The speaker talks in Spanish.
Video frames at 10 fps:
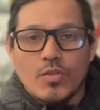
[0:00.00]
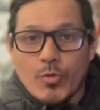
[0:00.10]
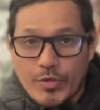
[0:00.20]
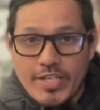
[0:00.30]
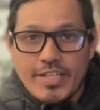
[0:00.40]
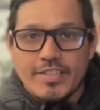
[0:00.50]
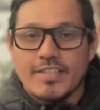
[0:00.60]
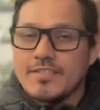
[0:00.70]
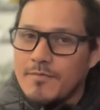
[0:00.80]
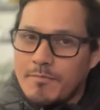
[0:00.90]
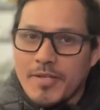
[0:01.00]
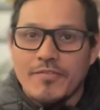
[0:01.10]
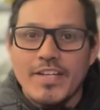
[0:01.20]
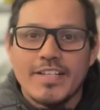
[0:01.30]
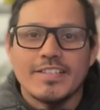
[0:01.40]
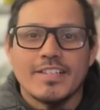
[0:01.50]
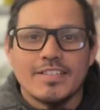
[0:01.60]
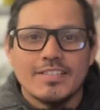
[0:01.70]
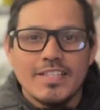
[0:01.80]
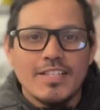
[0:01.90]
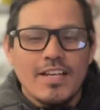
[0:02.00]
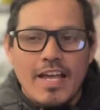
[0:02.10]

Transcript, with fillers: crujientes, perfectas, ¿sí?